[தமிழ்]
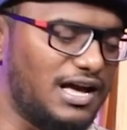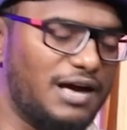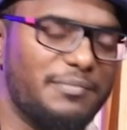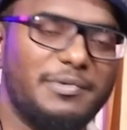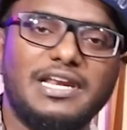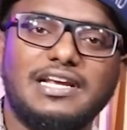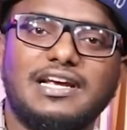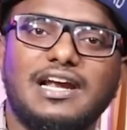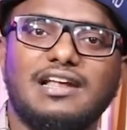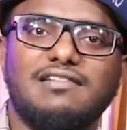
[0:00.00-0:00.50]

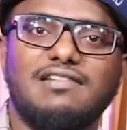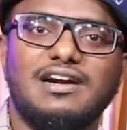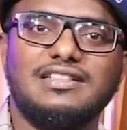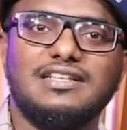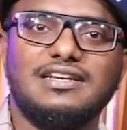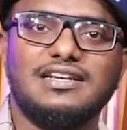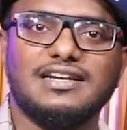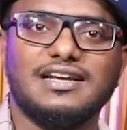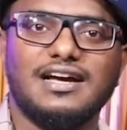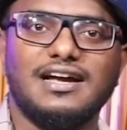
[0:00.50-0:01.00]
அமெரிக்காவில்
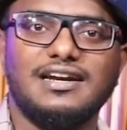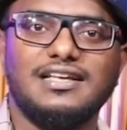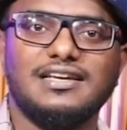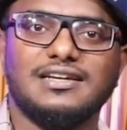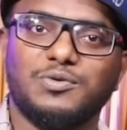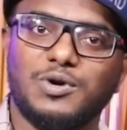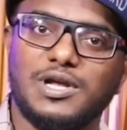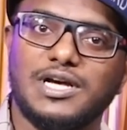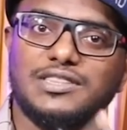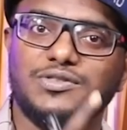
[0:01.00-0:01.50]
வாழ்ந்துட்டுருக்காங்களே
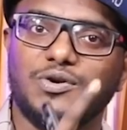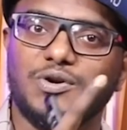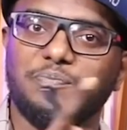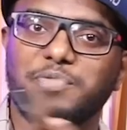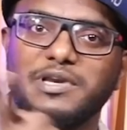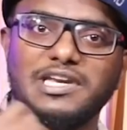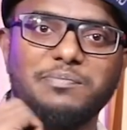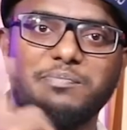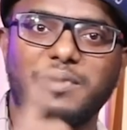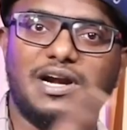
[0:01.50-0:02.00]
உலகத்தோட
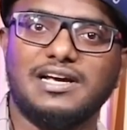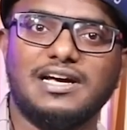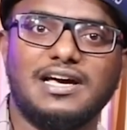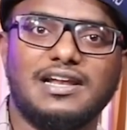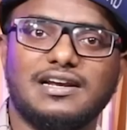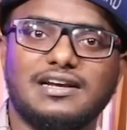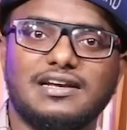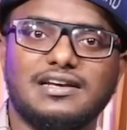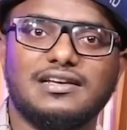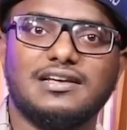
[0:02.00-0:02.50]
பெரிய
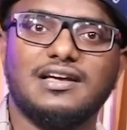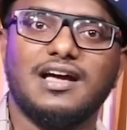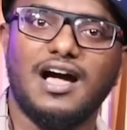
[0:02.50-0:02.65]
பணக்காரங்க